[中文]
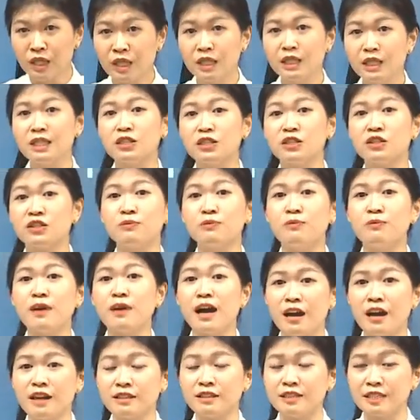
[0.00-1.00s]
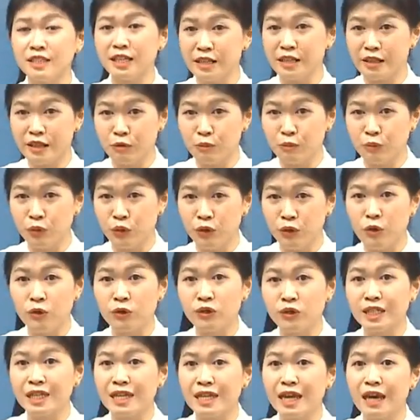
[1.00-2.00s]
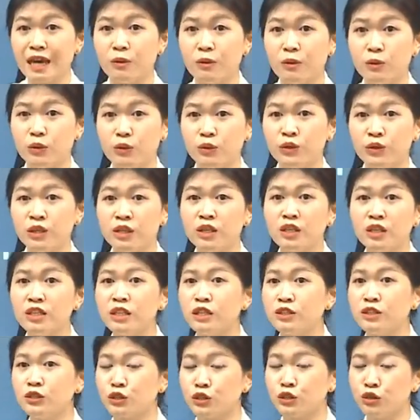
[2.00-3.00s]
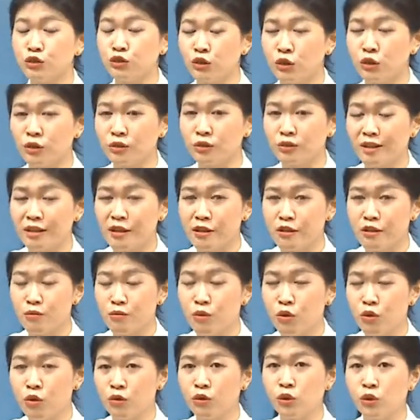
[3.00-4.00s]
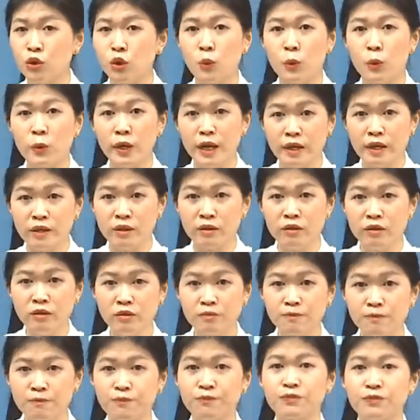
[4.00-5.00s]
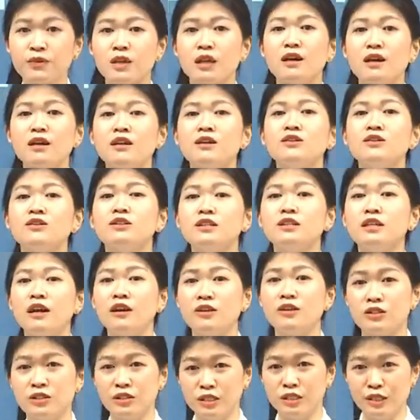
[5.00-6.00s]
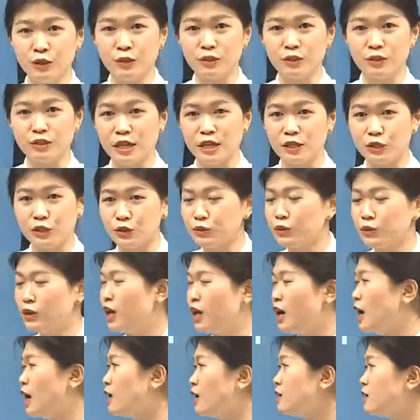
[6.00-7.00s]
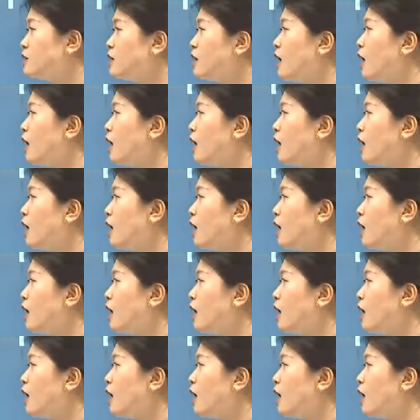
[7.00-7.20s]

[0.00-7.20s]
第十八 decimo octavo，第十九 decimo noveno，第二十一会儿再说啊。